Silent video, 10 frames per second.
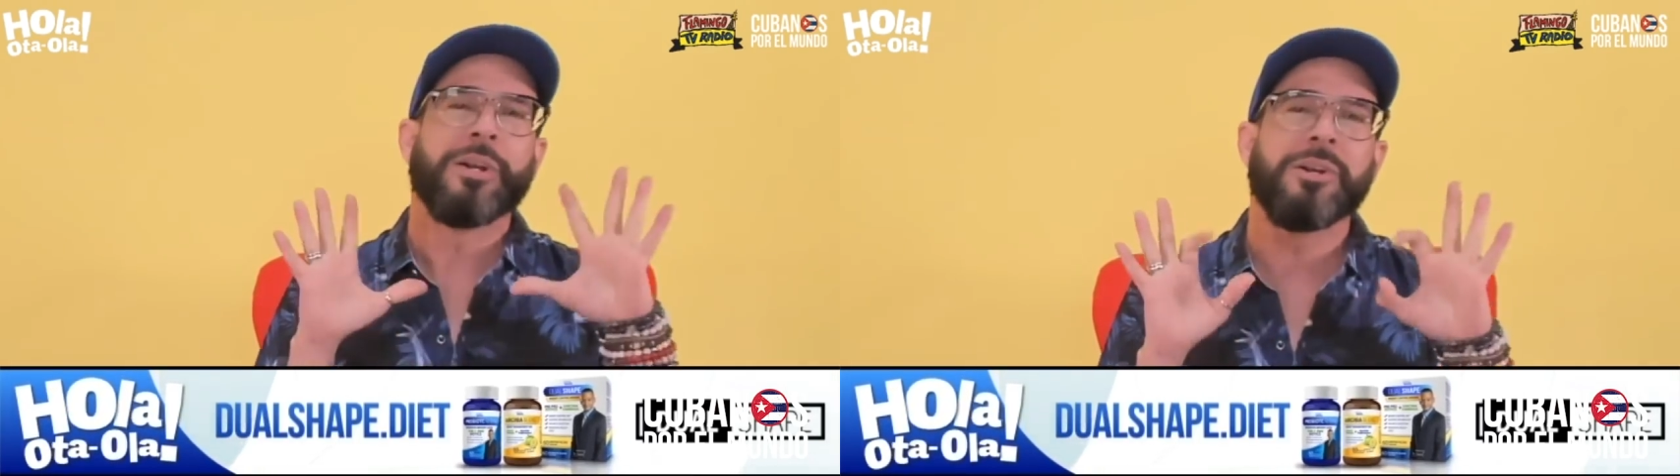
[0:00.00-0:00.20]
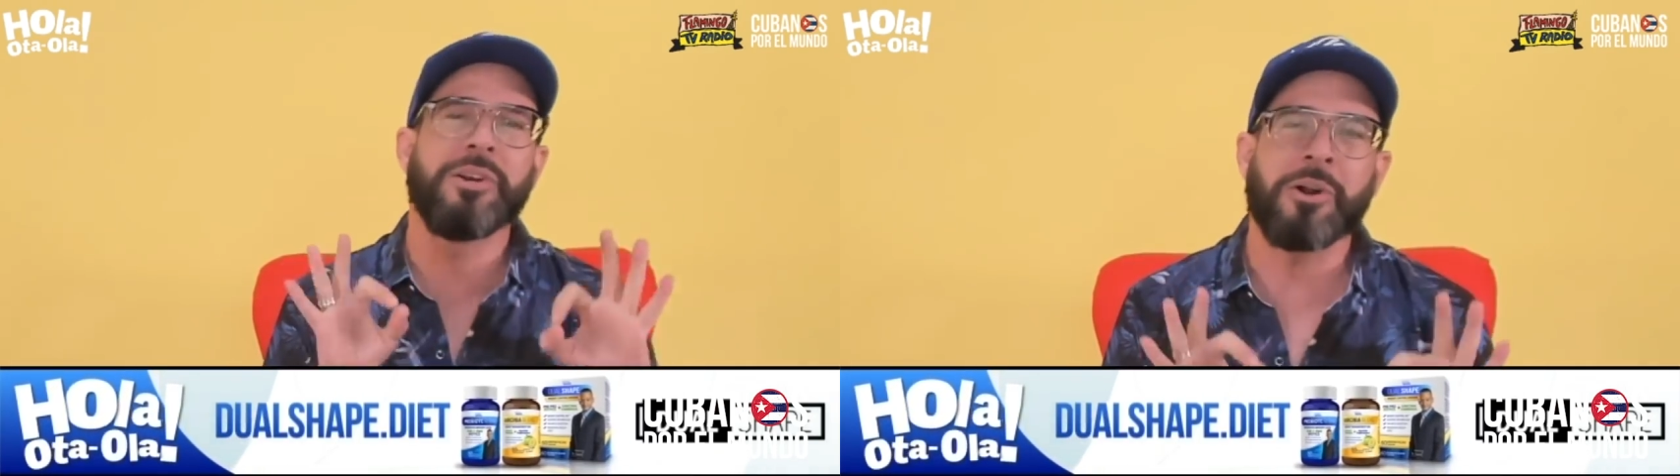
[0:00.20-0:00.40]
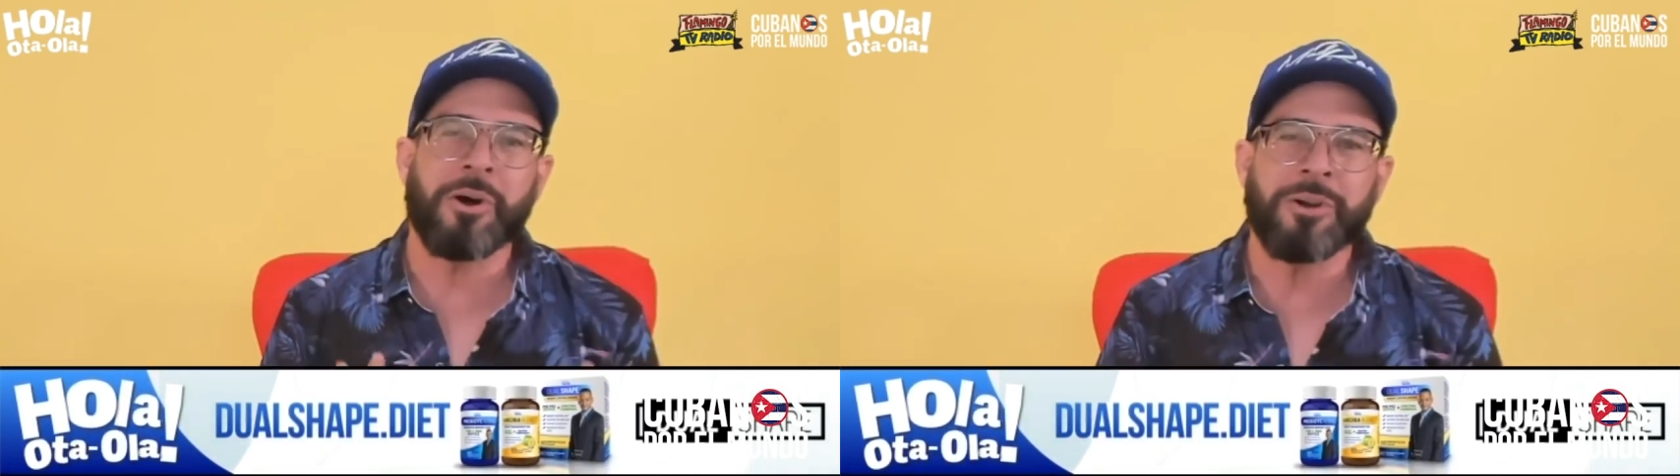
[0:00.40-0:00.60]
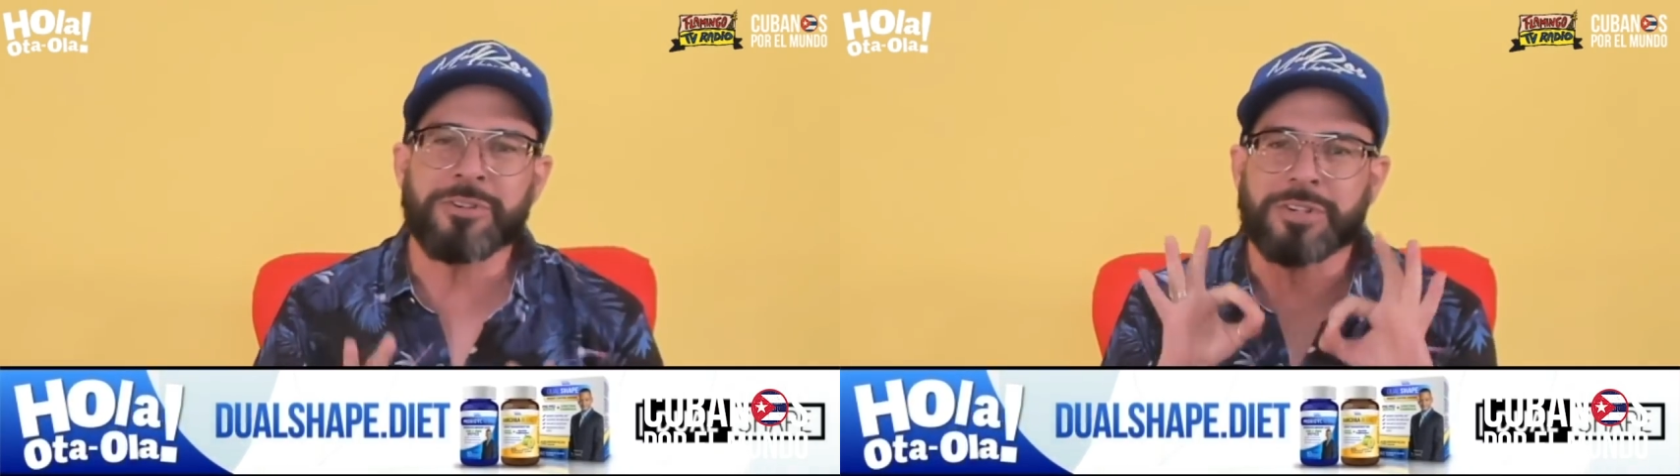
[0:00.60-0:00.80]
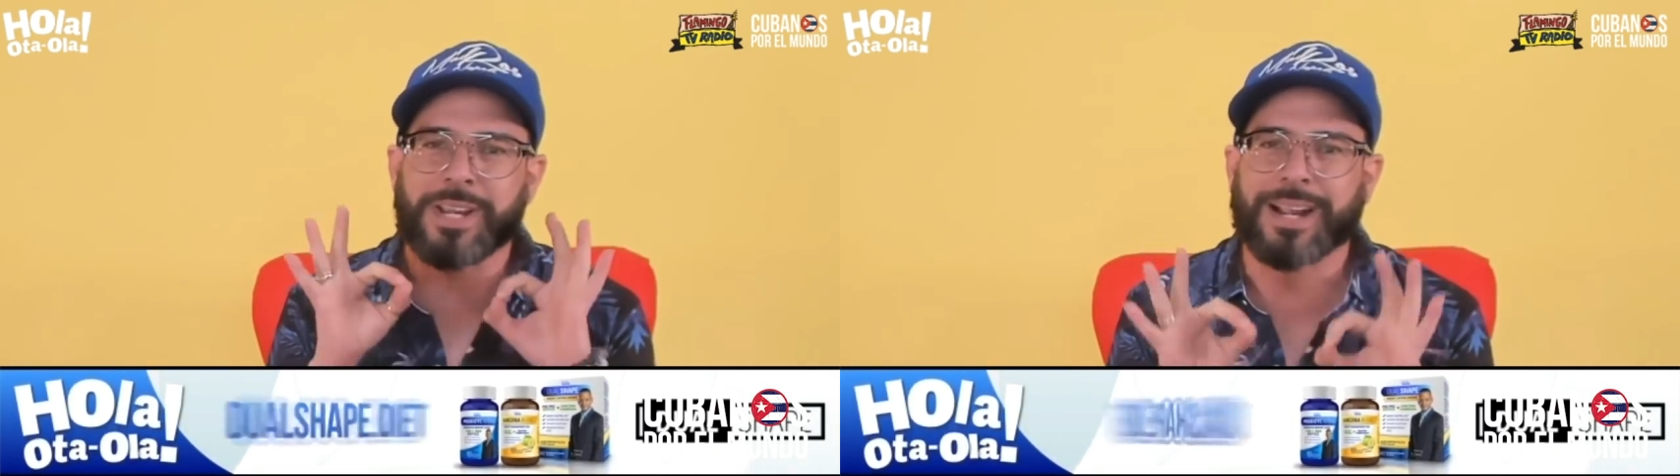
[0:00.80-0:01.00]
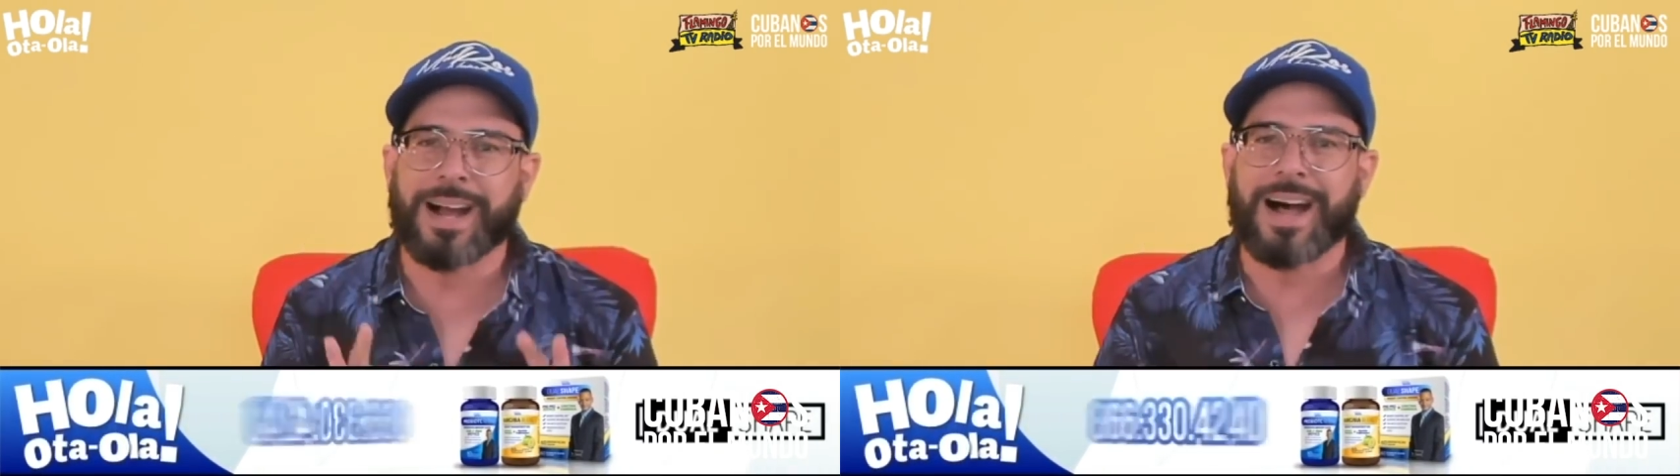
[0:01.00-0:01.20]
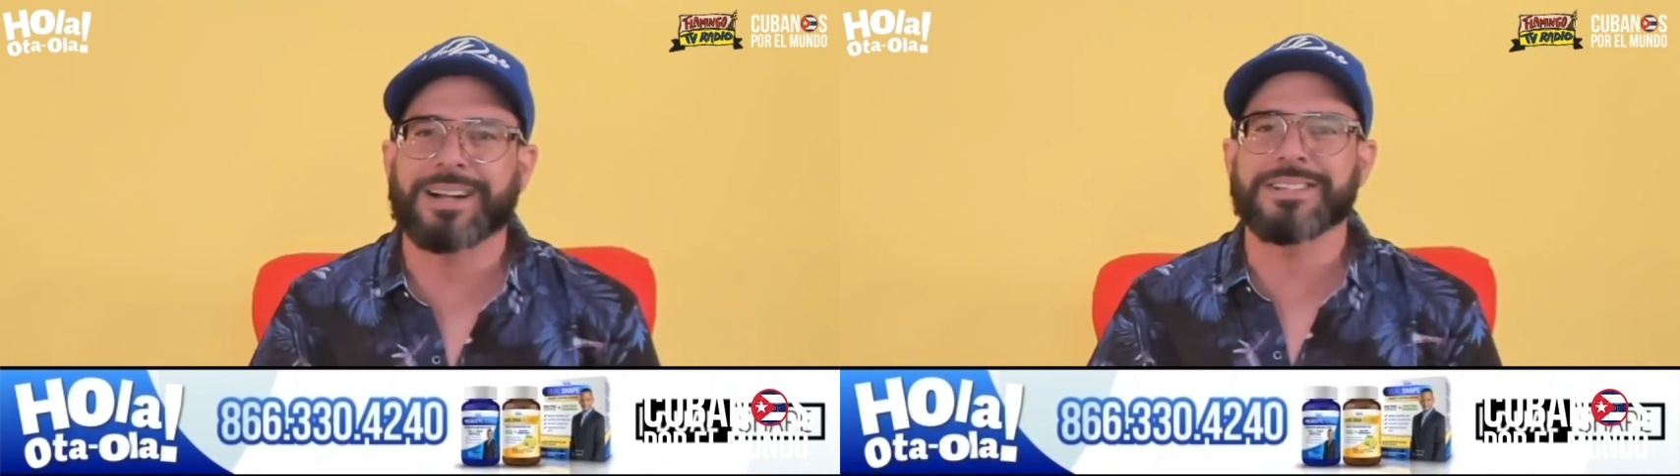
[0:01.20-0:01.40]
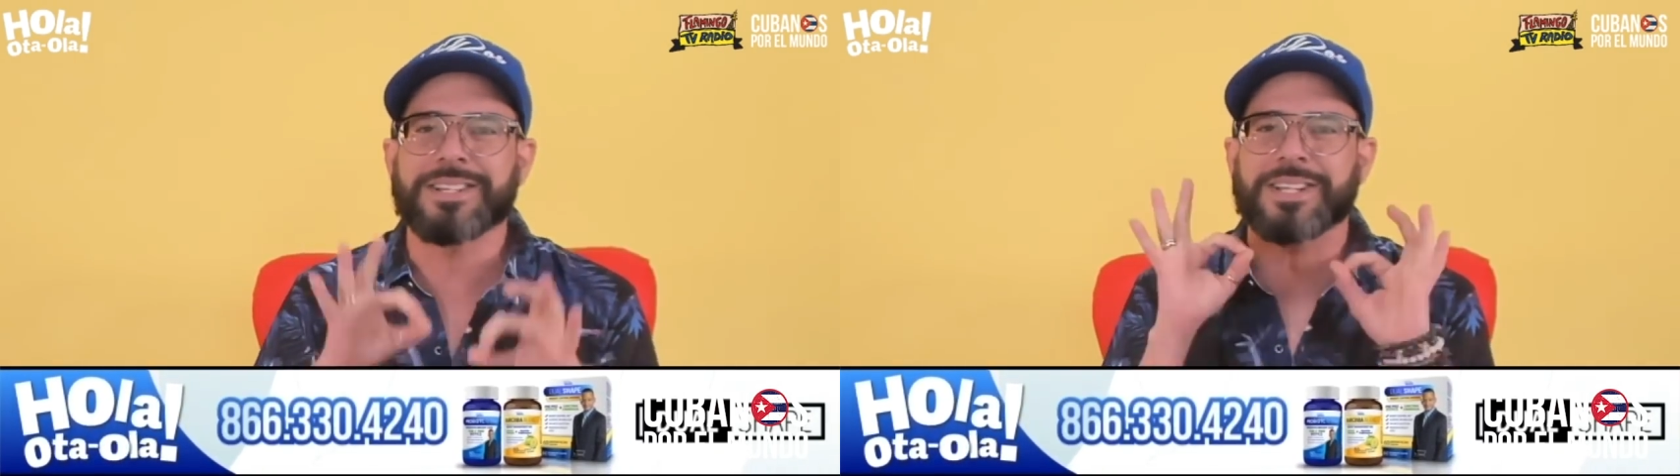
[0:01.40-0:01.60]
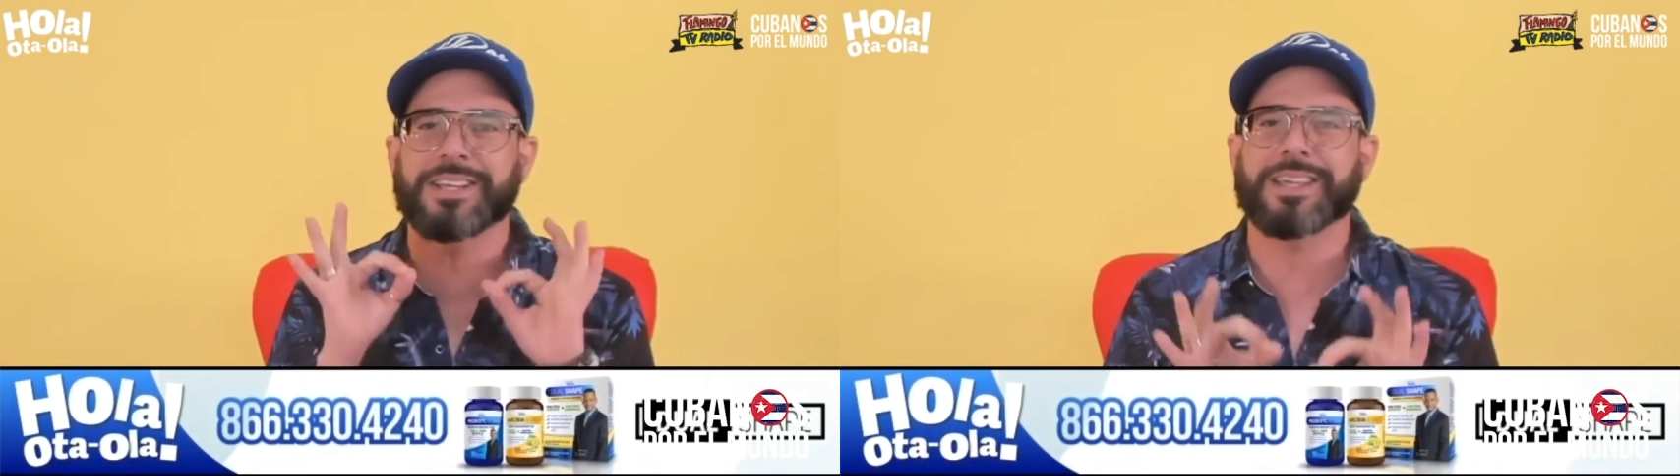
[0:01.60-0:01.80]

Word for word: No se canse